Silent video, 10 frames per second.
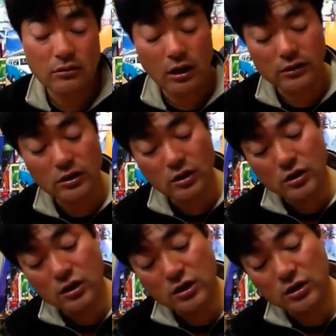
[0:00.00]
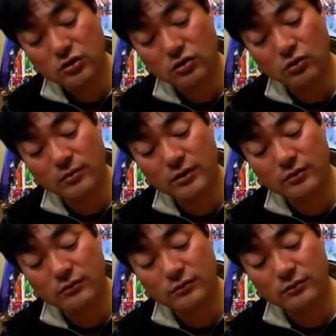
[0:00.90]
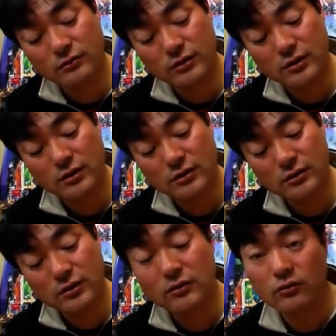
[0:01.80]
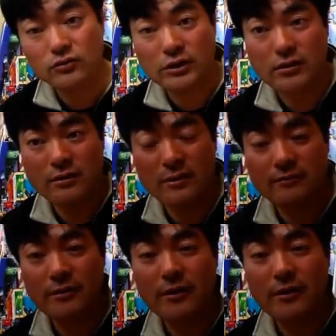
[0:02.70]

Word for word: はい、えー、今日お勉強する、えー、単語、こちらですね。